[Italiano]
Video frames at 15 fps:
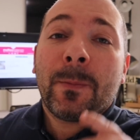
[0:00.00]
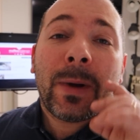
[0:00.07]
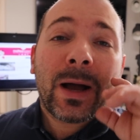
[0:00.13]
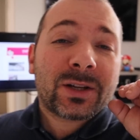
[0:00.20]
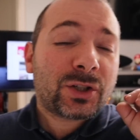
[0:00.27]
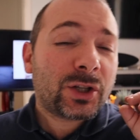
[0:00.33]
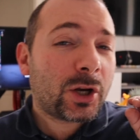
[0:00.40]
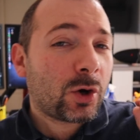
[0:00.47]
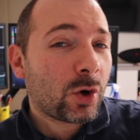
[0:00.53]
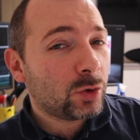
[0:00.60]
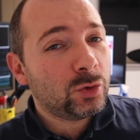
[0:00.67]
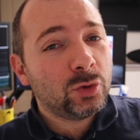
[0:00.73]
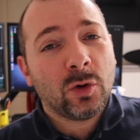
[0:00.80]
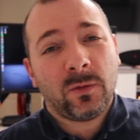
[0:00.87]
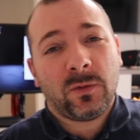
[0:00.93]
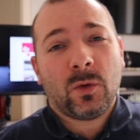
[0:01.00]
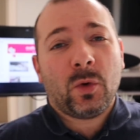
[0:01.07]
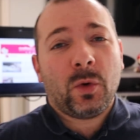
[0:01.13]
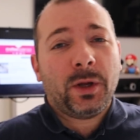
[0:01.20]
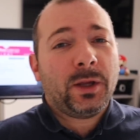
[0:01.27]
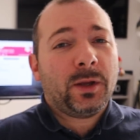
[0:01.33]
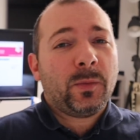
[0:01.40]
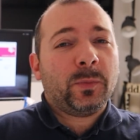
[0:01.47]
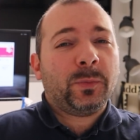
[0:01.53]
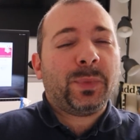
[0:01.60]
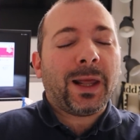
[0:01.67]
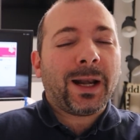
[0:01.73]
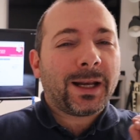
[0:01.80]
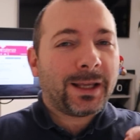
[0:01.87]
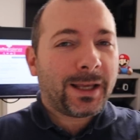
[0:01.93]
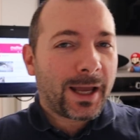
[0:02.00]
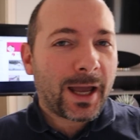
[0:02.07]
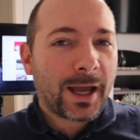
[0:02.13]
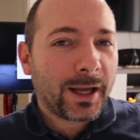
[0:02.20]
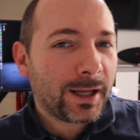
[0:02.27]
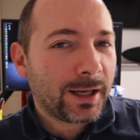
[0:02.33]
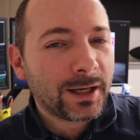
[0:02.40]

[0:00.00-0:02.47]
ma secondo voi perché